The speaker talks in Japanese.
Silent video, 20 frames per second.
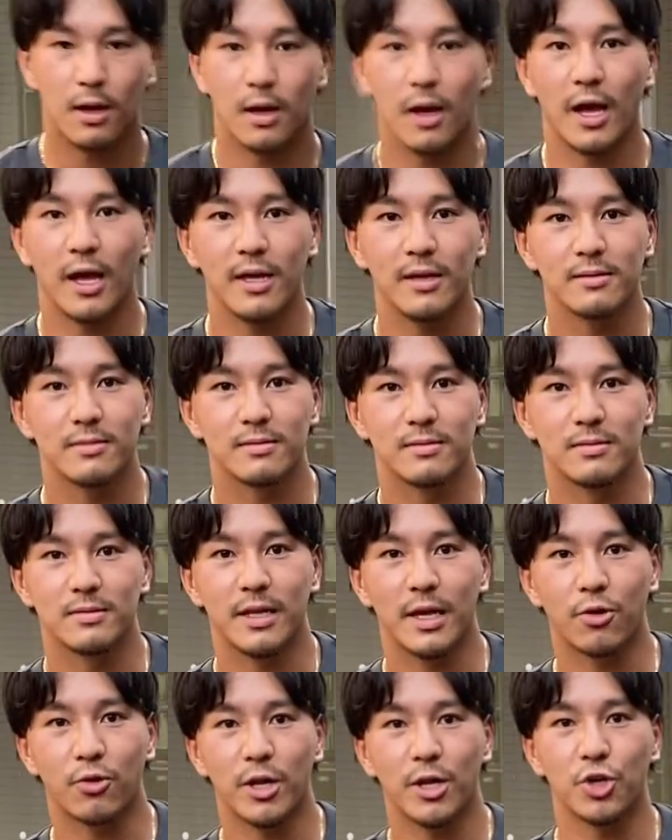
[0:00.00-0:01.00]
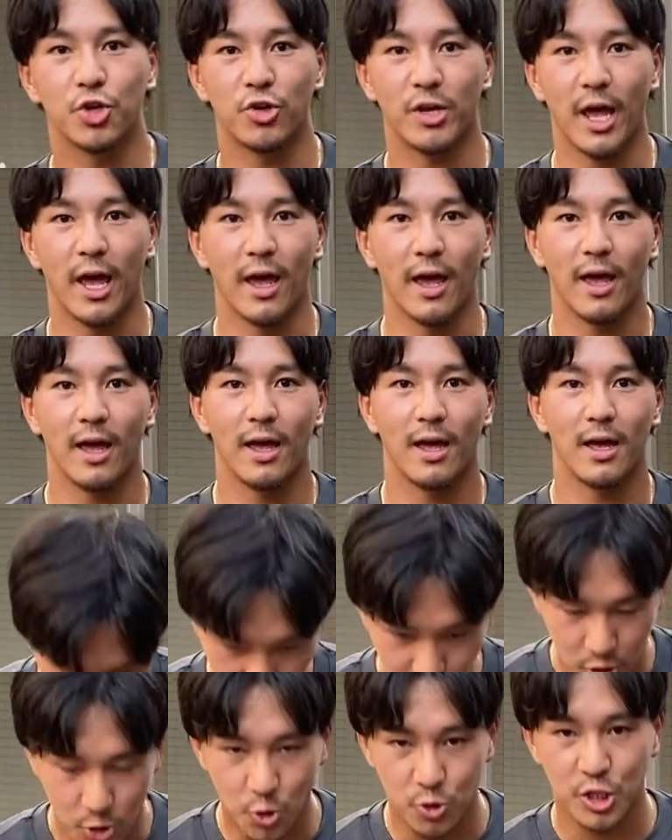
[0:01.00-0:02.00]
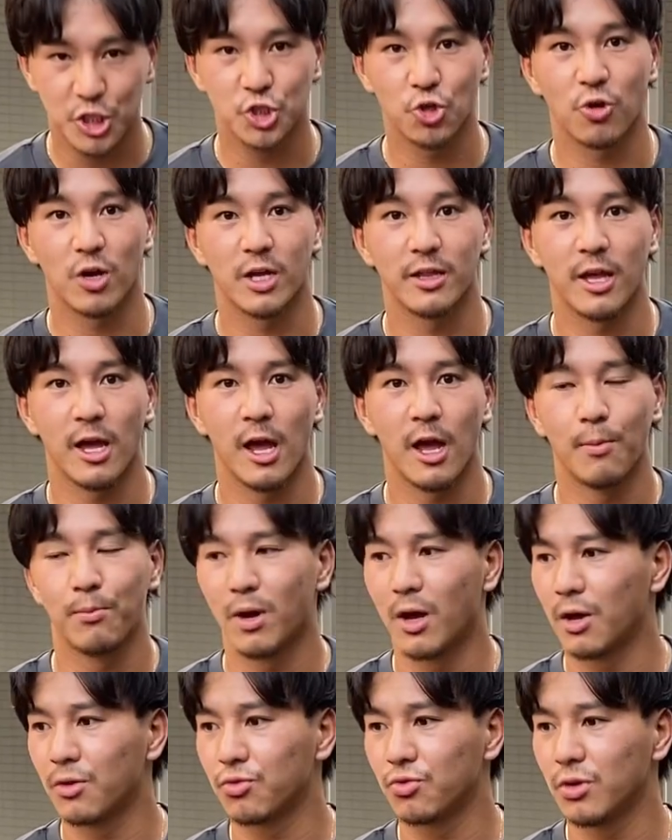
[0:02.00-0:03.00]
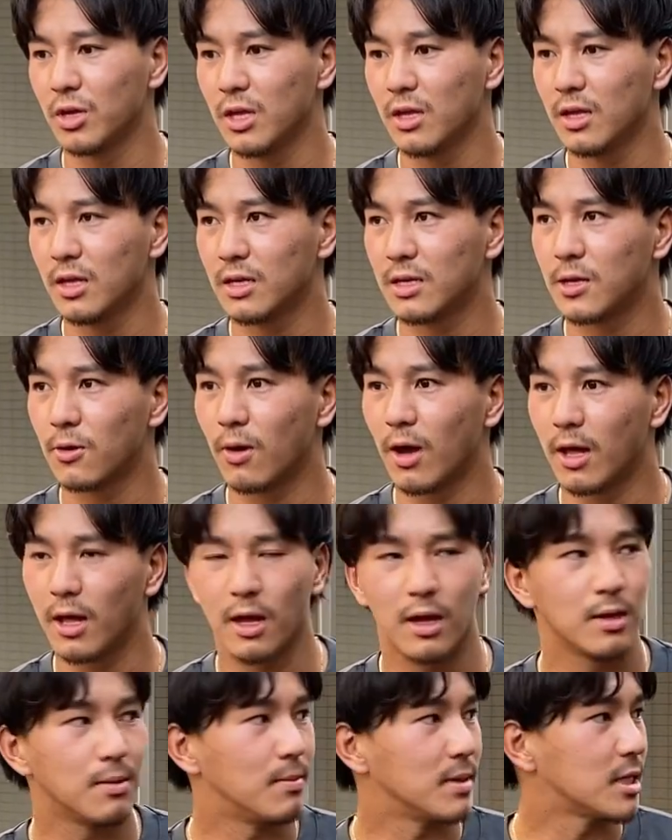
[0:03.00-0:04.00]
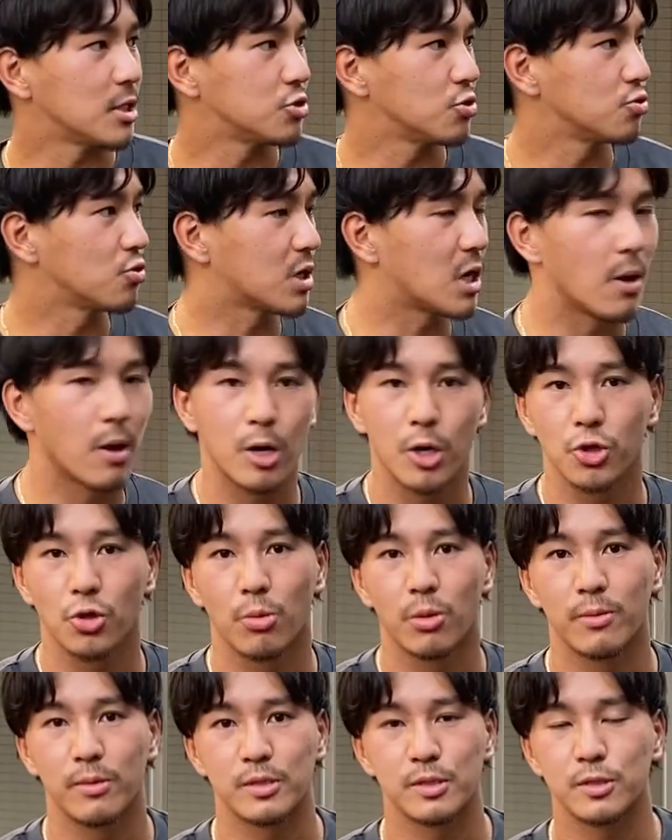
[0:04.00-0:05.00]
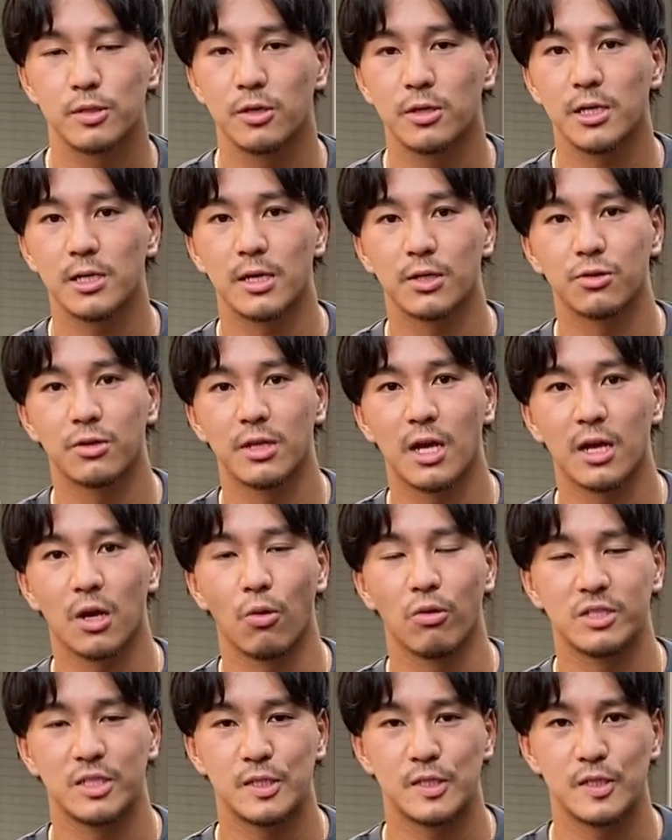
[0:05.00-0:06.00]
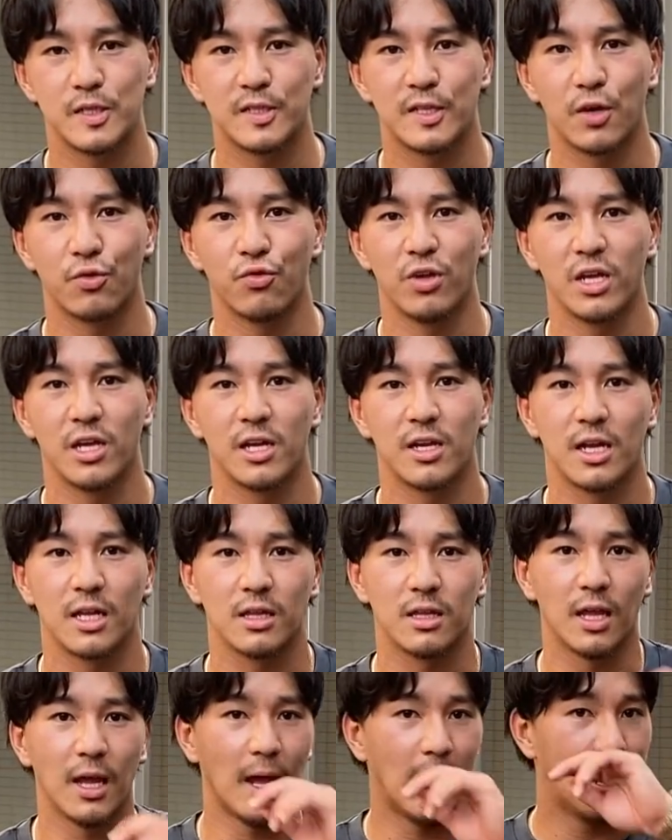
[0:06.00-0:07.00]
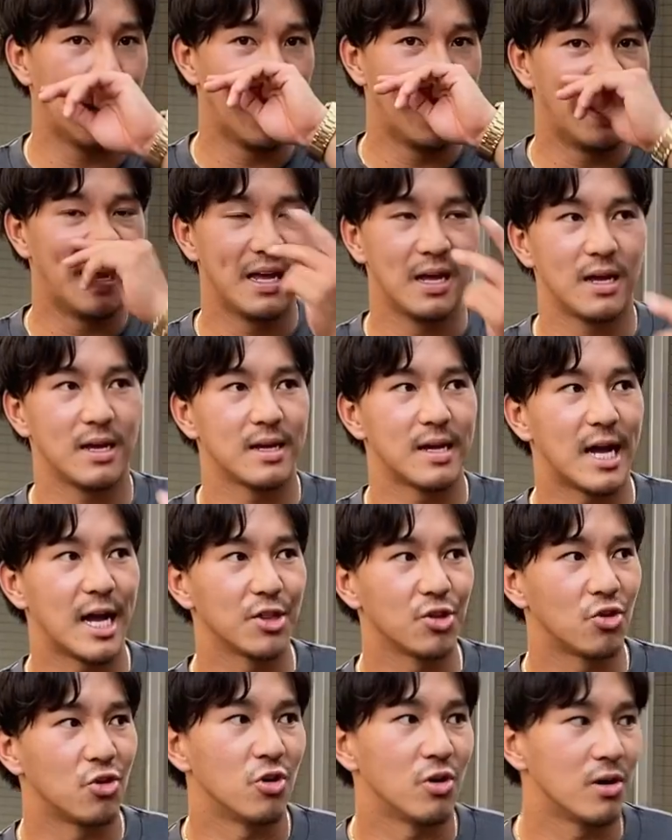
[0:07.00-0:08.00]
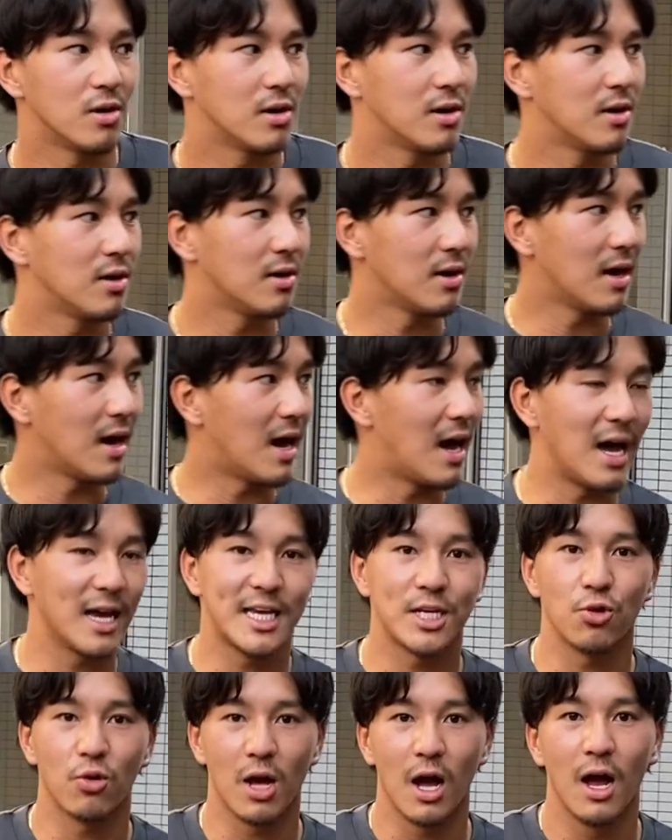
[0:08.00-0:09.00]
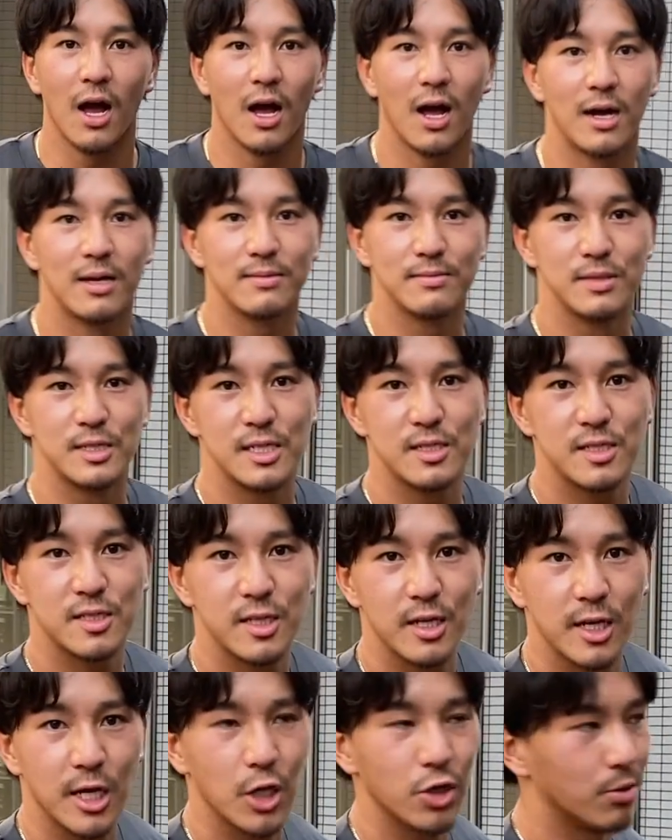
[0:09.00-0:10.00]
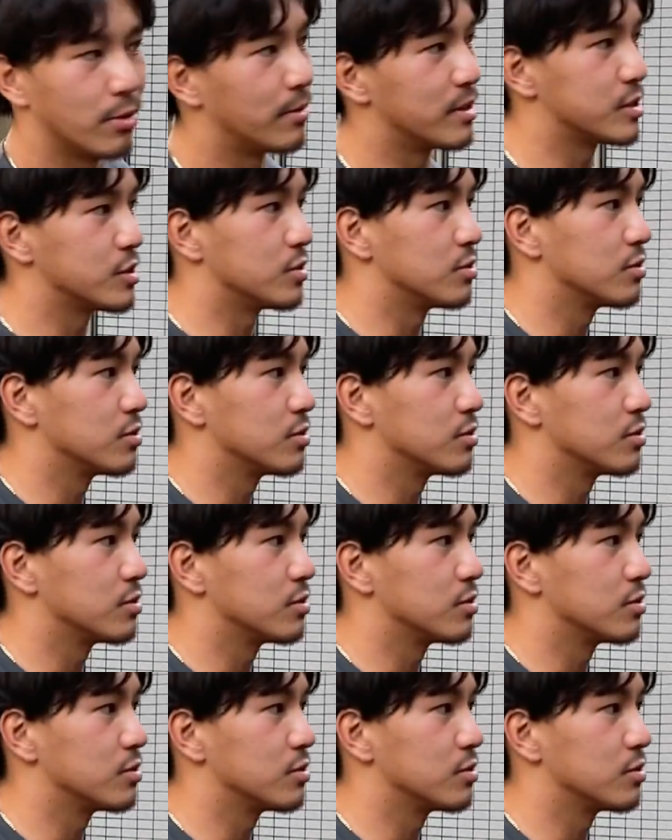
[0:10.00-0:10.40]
はい、はい、でこれグレーどうでしょうかね。まあ雰囲気はまたちょっと変わると思います。グレーだとなんか落ち着いた雰囲気になって、あの秋とか全然いけると思います